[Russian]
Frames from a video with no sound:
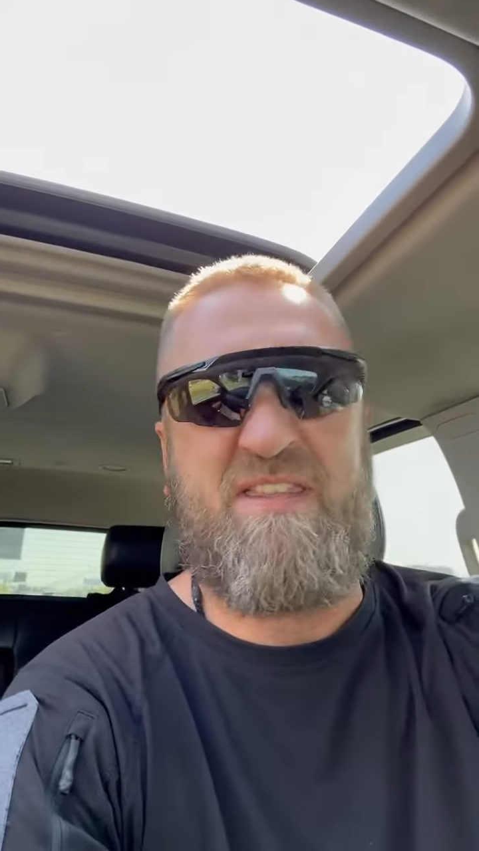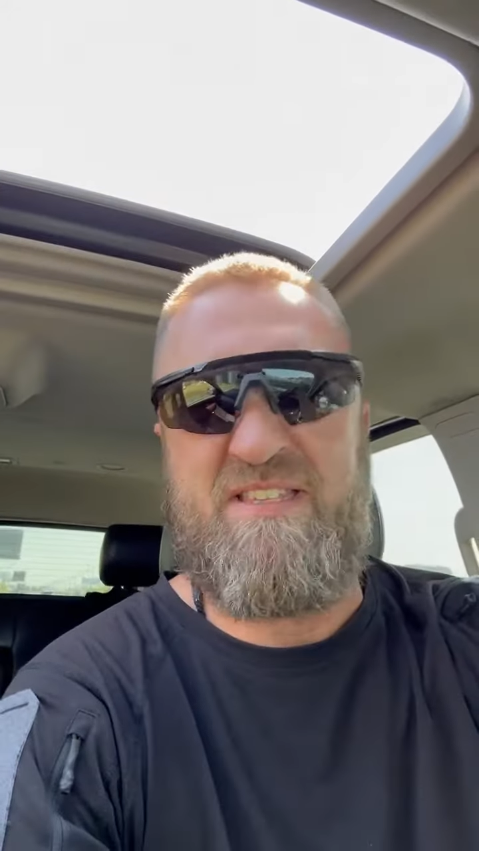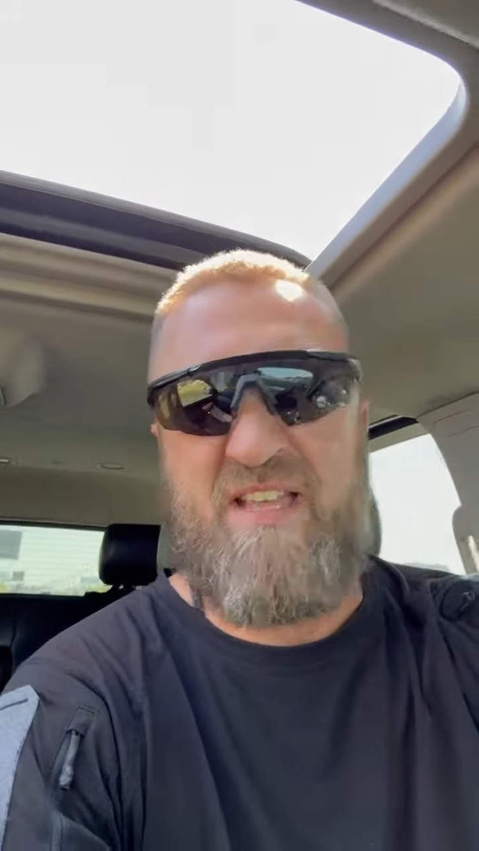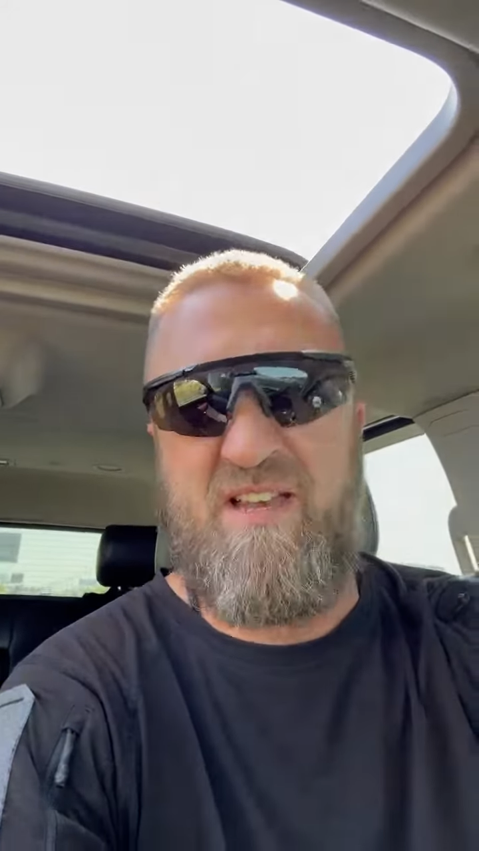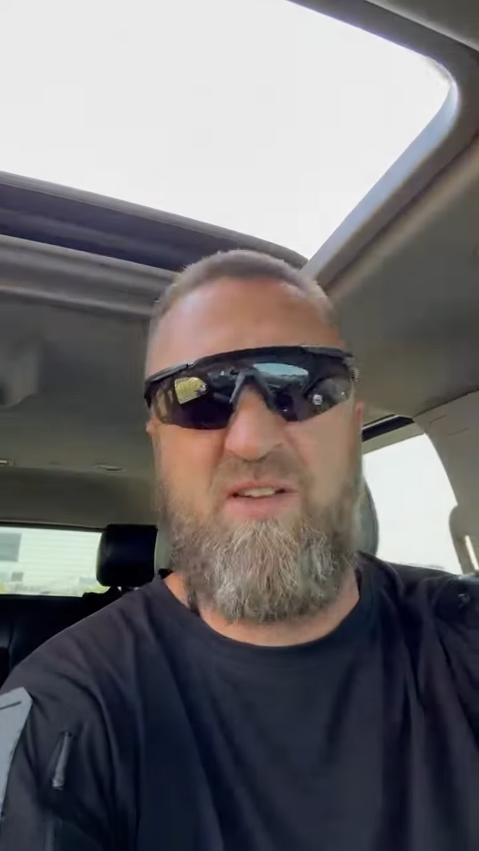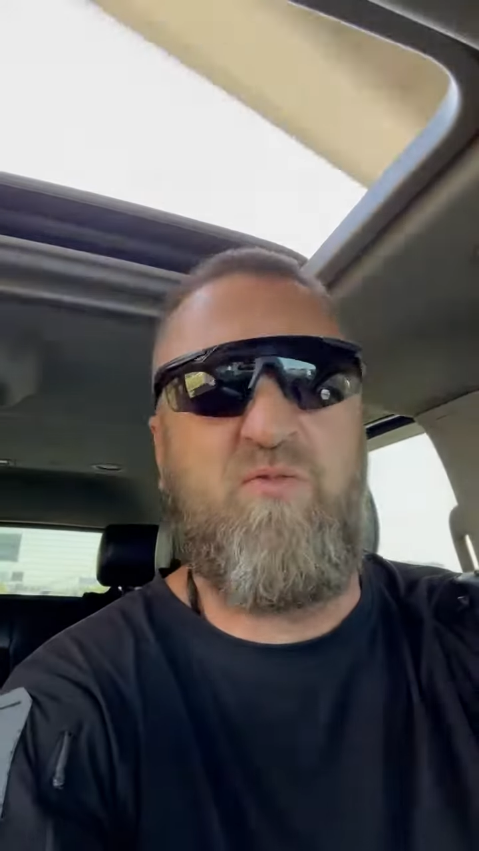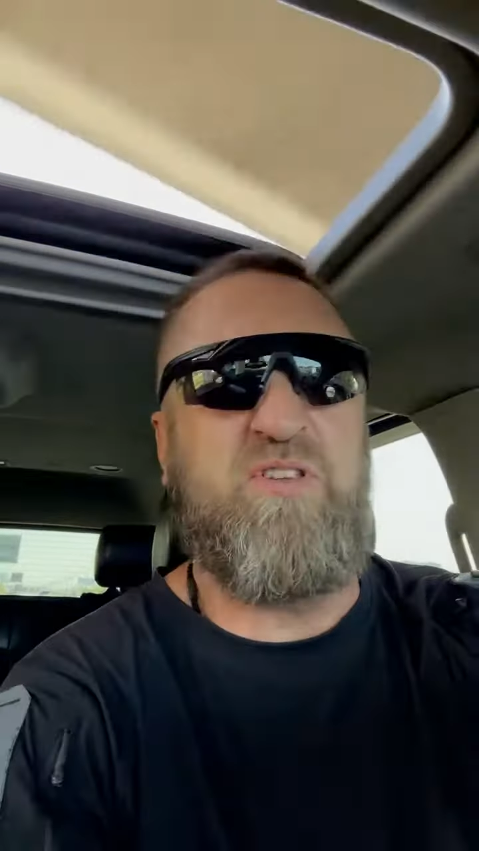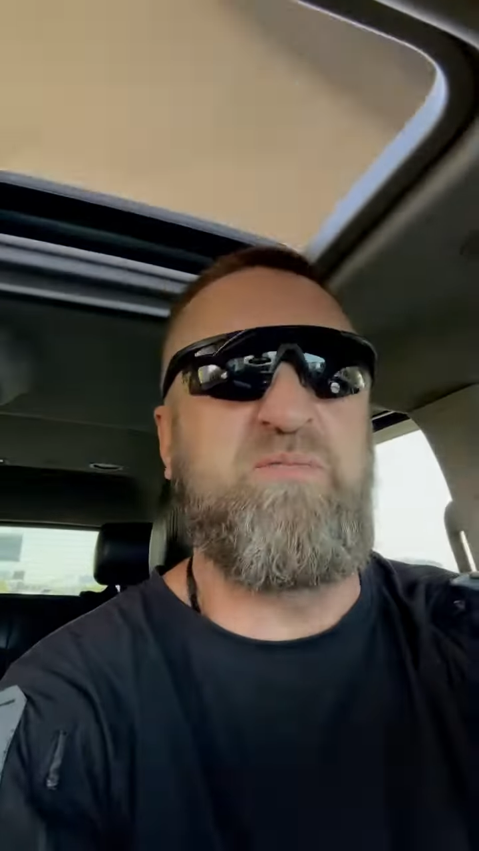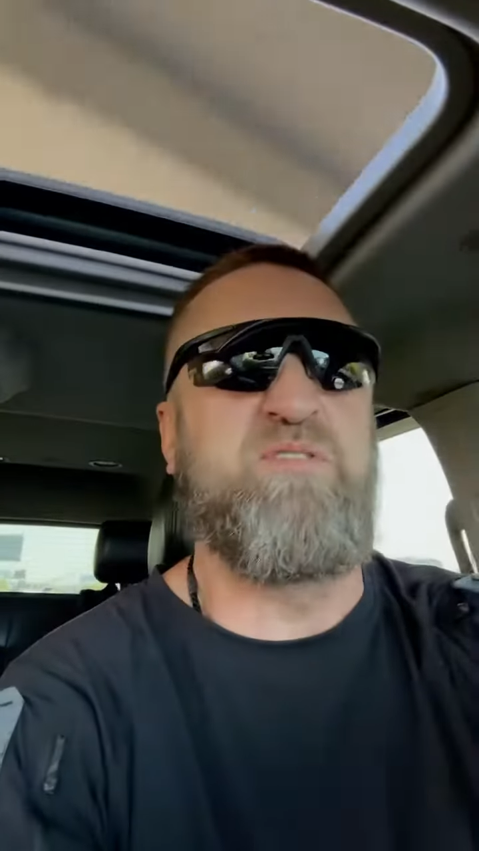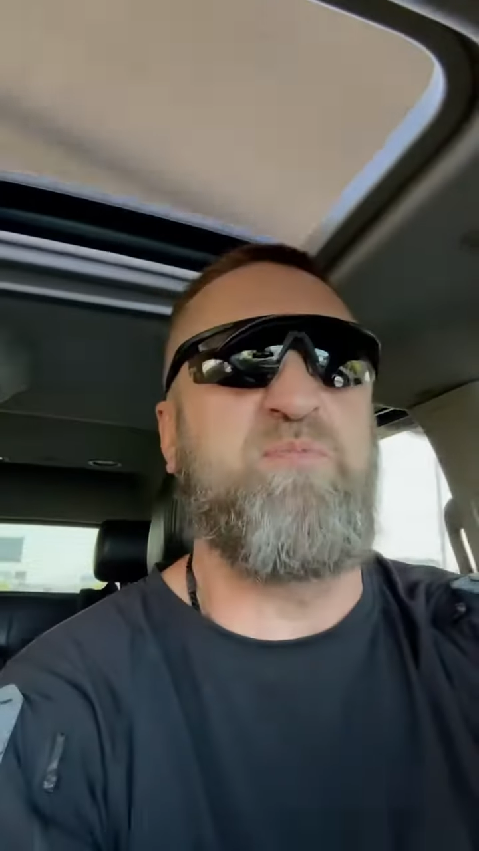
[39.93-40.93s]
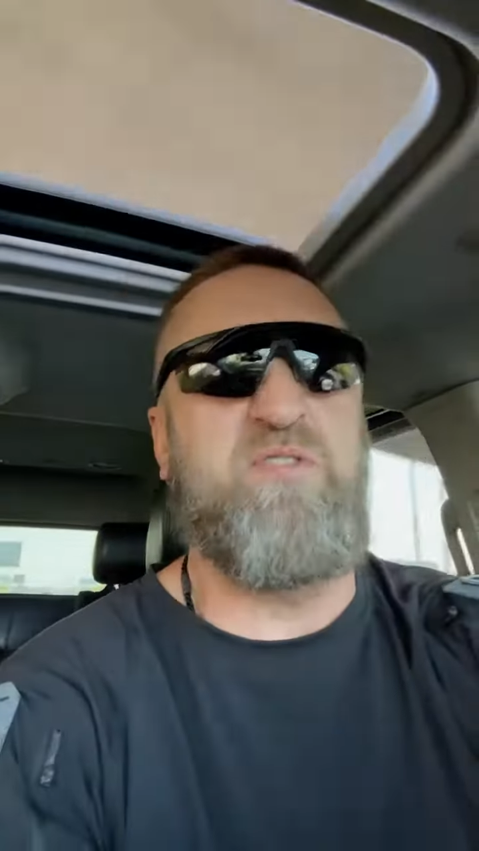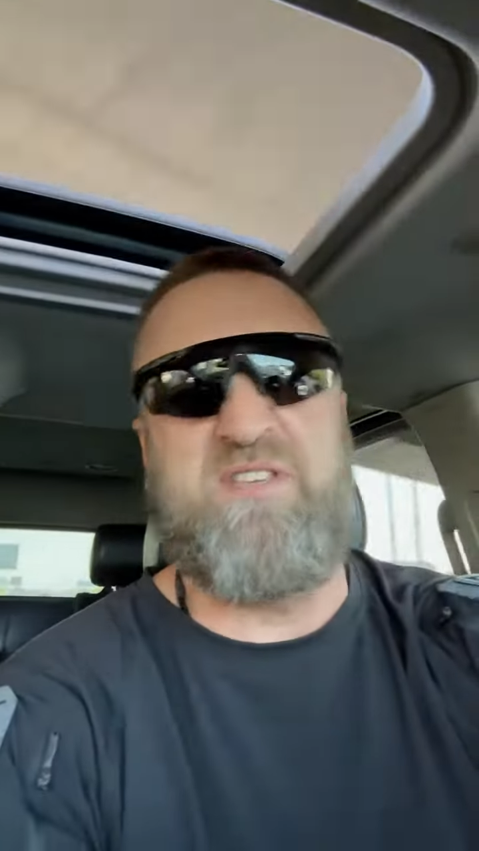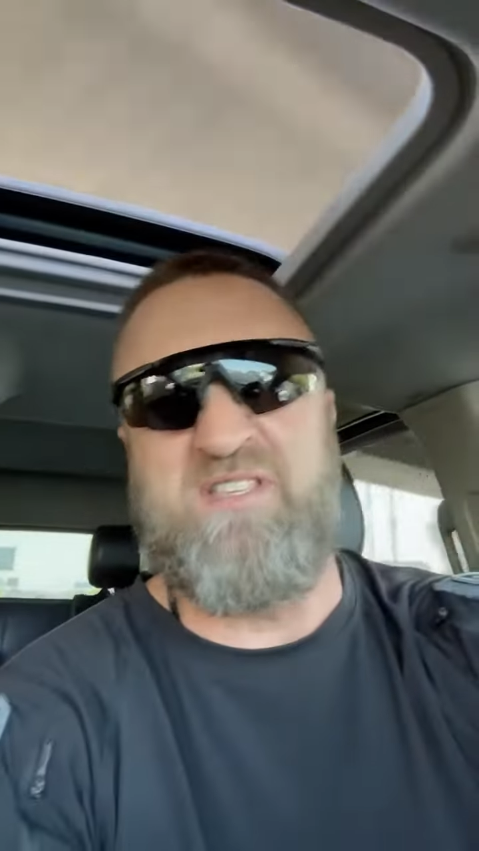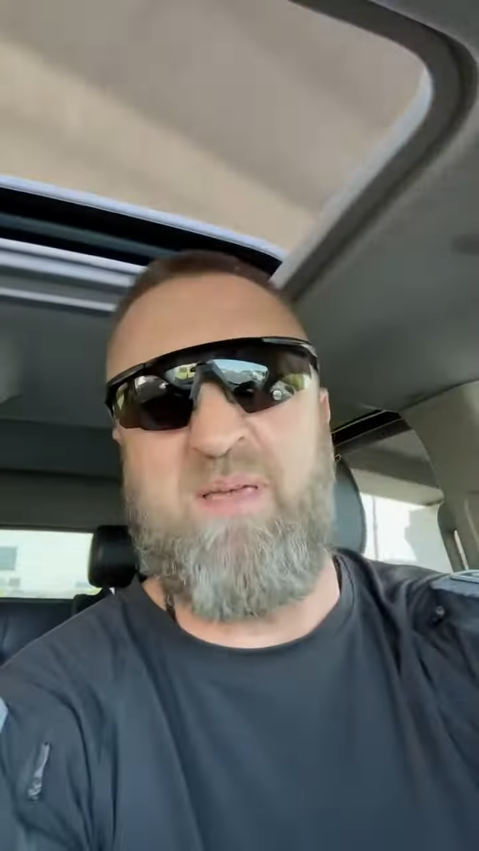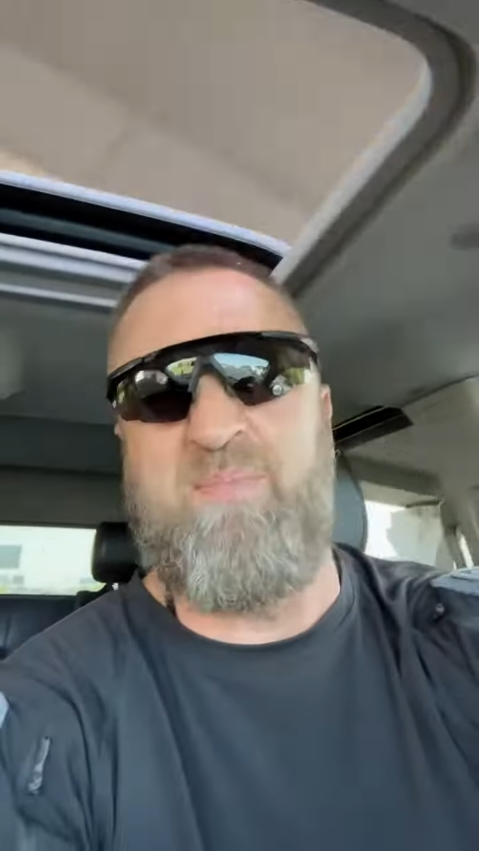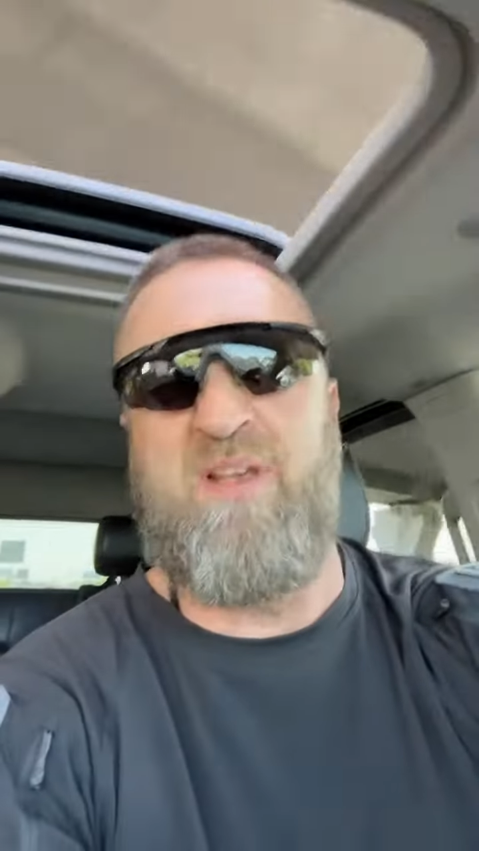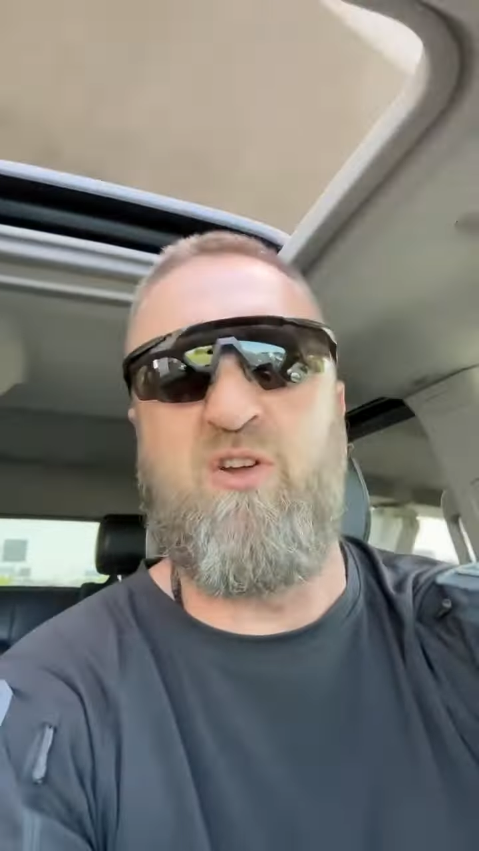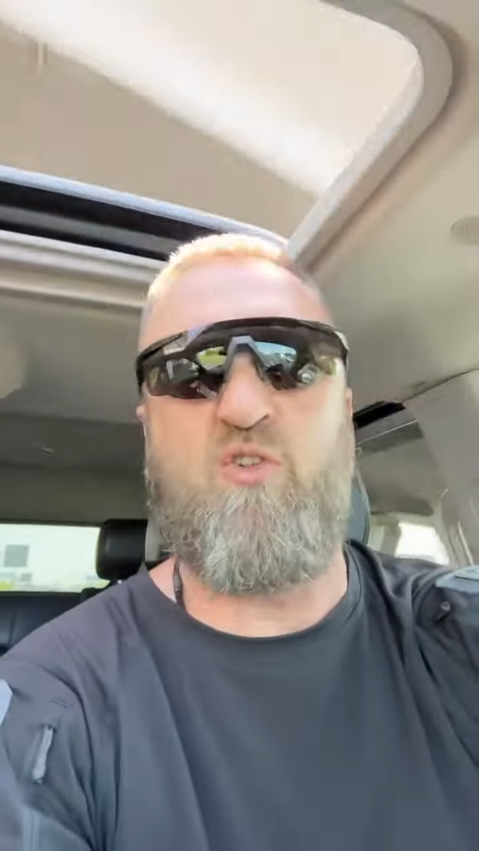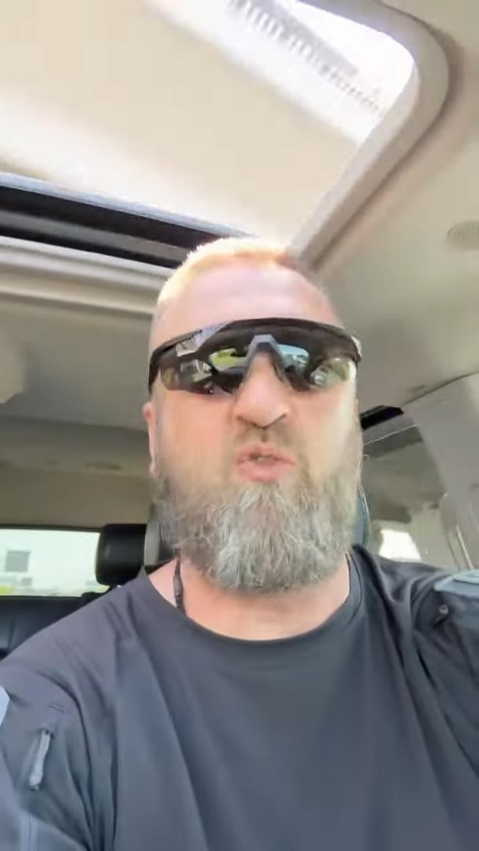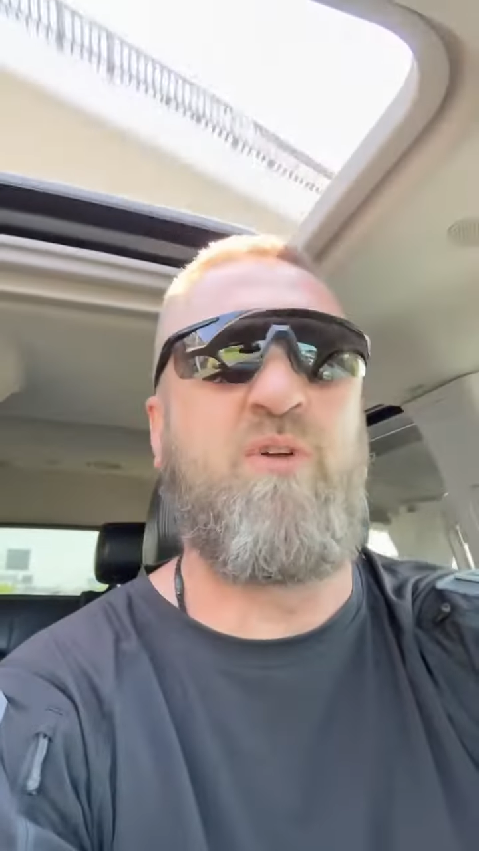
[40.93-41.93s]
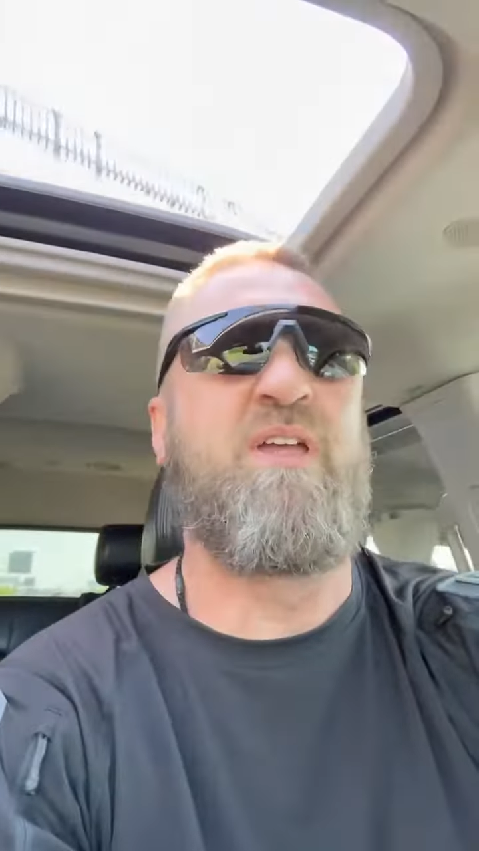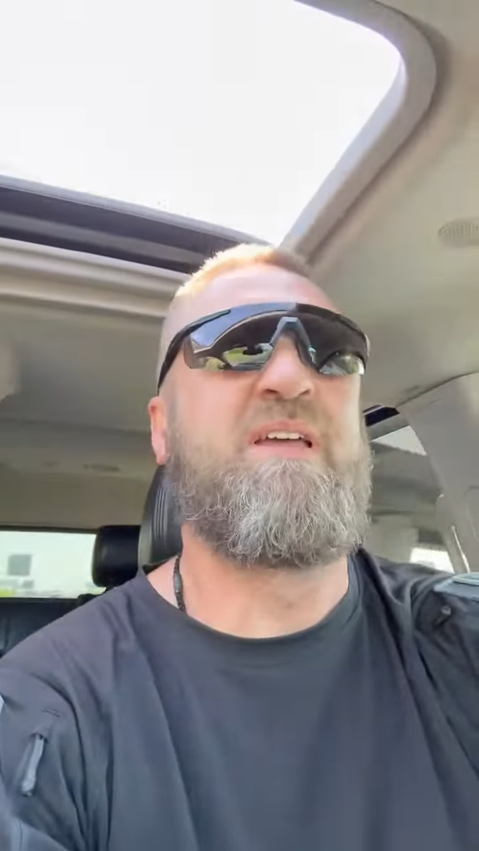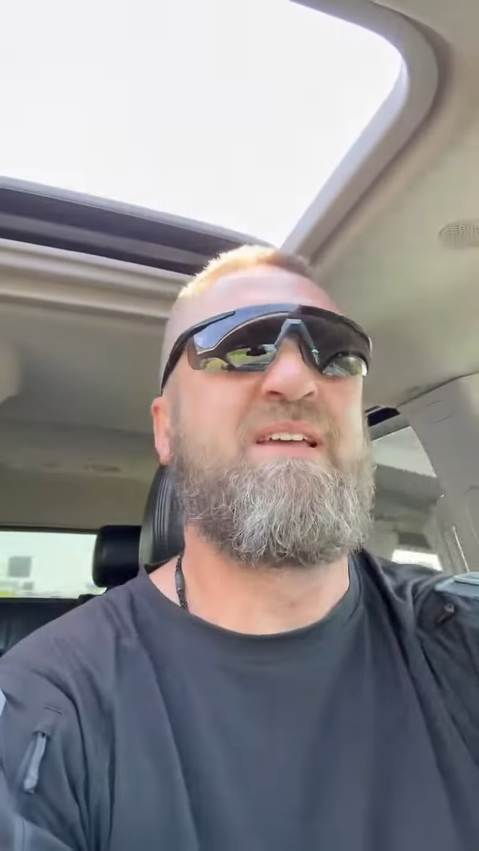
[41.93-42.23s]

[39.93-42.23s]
остальные 80 просто забили хуй.